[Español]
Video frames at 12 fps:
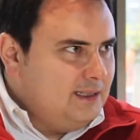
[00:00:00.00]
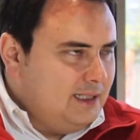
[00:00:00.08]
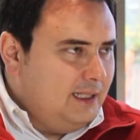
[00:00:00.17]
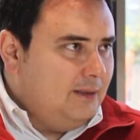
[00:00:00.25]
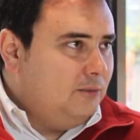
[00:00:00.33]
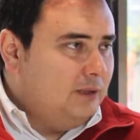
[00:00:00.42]

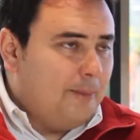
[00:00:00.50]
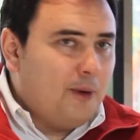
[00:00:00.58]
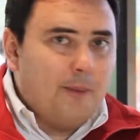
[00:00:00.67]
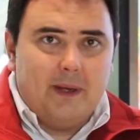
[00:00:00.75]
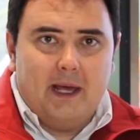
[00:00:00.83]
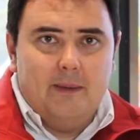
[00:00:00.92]
sí, una
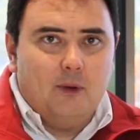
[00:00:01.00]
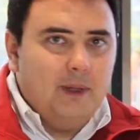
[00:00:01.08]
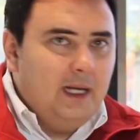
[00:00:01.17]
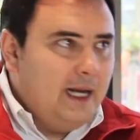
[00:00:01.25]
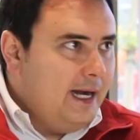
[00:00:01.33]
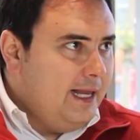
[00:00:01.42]
propiedad
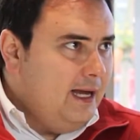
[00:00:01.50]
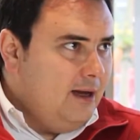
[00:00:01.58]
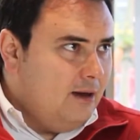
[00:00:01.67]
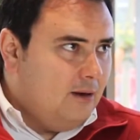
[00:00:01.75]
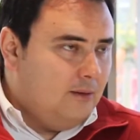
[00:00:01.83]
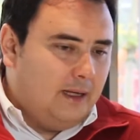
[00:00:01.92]

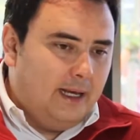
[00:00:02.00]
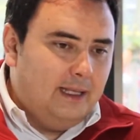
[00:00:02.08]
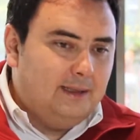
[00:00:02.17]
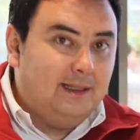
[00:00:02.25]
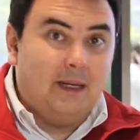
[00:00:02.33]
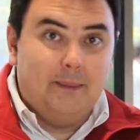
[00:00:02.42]
inmobiliaria
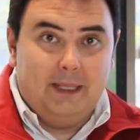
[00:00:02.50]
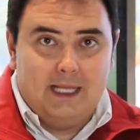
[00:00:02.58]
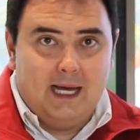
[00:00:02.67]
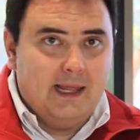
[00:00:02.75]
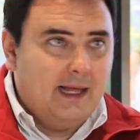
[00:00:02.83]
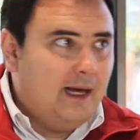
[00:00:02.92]
eh,
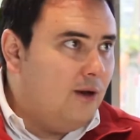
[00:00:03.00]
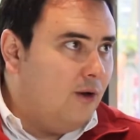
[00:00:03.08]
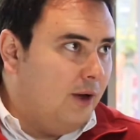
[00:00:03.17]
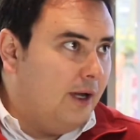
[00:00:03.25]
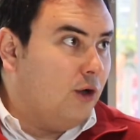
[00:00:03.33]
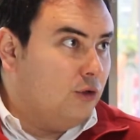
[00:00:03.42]
terminada
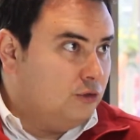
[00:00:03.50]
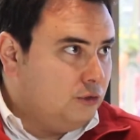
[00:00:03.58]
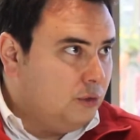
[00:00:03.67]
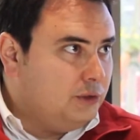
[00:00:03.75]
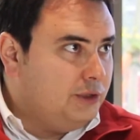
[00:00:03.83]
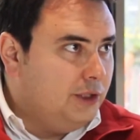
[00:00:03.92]
o en
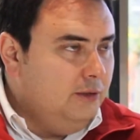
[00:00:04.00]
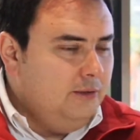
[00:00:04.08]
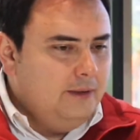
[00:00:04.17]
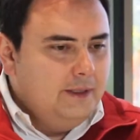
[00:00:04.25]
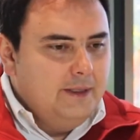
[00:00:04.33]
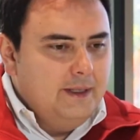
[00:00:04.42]

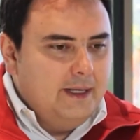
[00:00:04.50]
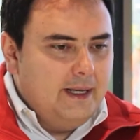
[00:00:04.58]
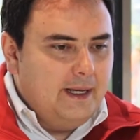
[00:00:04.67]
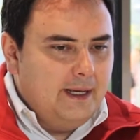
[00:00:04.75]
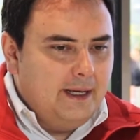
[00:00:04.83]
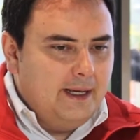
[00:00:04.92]
construcción
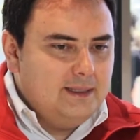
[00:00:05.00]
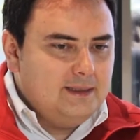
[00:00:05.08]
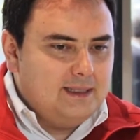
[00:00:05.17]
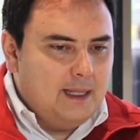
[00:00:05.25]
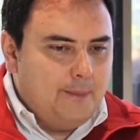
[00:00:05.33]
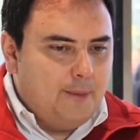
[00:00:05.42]
eh,
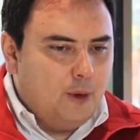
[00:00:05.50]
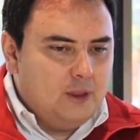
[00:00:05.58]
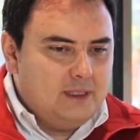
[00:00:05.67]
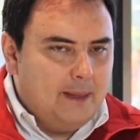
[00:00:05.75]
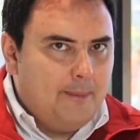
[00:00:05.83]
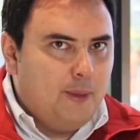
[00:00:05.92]
se,
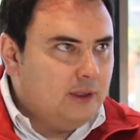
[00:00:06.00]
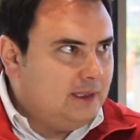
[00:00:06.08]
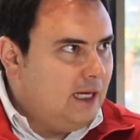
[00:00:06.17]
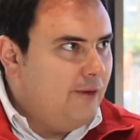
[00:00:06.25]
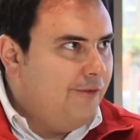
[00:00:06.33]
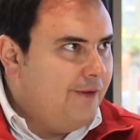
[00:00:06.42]
se,
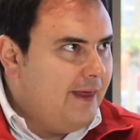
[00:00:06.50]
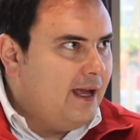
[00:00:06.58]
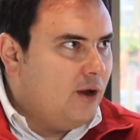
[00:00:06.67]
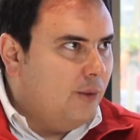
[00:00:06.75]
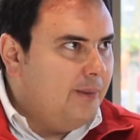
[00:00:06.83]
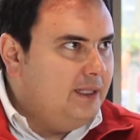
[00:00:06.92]
aporta a un
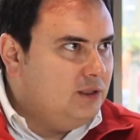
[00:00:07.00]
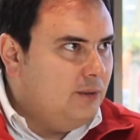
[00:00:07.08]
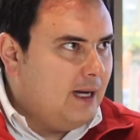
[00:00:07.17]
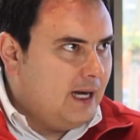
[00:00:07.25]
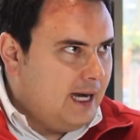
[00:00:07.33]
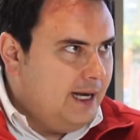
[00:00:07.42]
fideicomiso
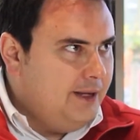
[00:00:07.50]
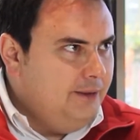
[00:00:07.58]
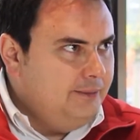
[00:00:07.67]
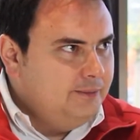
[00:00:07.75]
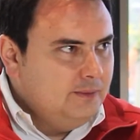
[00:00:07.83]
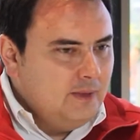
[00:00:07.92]

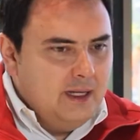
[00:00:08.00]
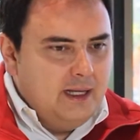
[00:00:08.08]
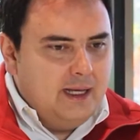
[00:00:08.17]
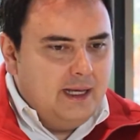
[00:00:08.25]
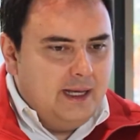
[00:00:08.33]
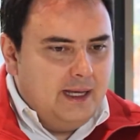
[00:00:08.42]
bancario,
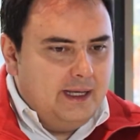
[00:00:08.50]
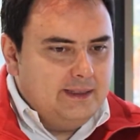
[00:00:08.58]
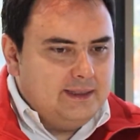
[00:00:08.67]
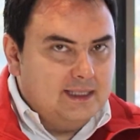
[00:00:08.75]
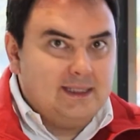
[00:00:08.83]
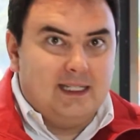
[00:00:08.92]
eh,
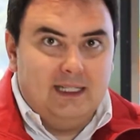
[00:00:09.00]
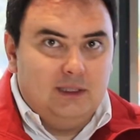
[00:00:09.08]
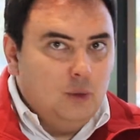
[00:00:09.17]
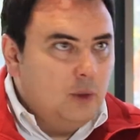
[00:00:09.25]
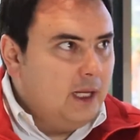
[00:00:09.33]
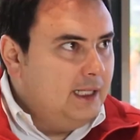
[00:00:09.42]
se
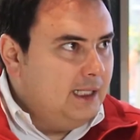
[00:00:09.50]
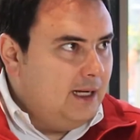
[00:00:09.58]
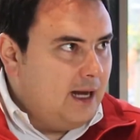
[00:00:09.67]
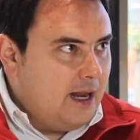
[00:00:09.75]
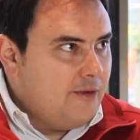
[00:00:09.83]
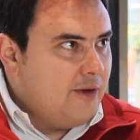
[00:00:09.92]
escritura en
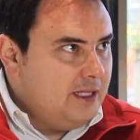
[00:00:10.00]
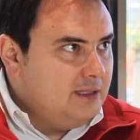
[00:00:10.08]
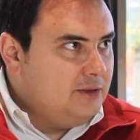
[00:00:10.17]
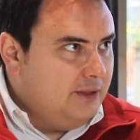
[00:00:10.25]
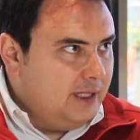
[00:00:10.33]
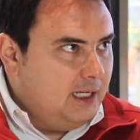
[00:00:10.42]
el Land
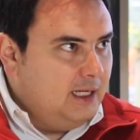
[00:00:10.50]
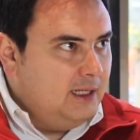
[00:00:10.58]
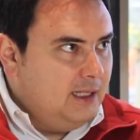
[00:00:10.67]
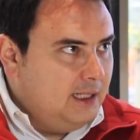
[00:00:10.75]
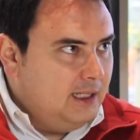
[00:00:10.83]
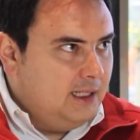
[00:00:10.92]
Registry
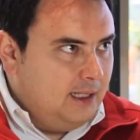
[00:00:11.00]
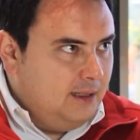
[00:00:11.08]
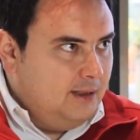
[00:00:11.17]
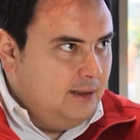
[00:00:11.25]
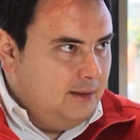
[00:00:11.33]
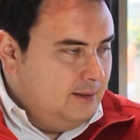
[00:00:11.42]

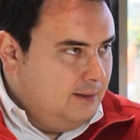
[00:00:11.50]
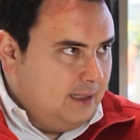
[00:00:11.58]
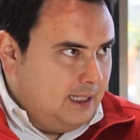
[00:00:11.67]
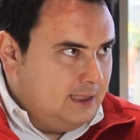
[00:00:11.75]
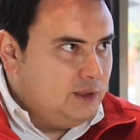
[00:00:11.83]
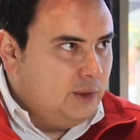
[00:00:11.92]

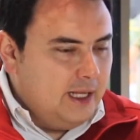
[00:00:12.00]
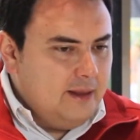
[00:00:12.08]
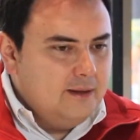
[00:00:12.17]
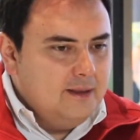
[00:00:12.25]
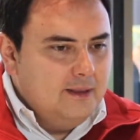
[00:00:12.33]
de la ciudad